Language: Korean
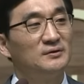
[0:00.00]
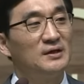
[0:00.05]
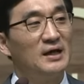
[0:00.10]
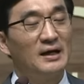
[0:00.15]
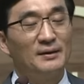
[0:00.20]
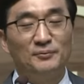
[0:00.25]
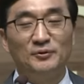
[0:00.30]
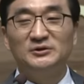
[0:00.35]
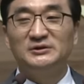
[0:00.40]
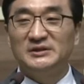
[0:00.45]

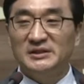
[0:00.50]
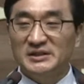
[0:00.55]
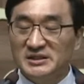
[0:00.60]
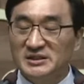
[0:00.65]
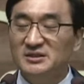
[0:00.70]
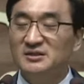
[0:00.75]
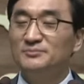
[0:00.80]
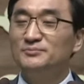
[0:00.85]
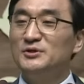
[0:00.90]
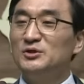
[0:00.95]
아버지
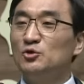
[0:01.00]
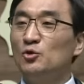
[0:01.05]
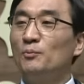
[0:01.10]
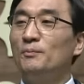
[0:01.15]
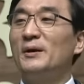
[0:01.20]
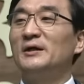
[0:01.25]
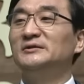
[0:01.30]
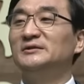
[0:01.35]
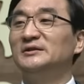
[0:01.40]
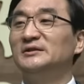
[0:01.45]
이름이
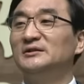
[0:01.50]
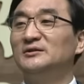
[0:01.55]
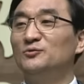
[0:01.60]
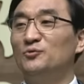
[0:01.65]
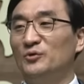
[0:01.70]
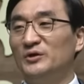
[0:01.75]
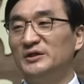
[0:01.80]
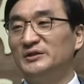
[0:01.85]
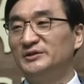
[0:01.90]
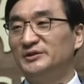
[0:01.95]
높아지기를
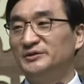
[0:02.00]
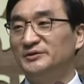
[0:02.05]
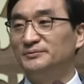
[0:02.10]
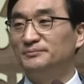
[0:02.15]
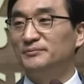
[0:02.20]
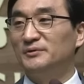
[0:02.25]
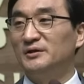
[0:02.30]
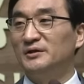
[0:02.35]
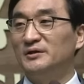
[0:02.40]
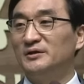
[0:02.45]
원하셨습니다.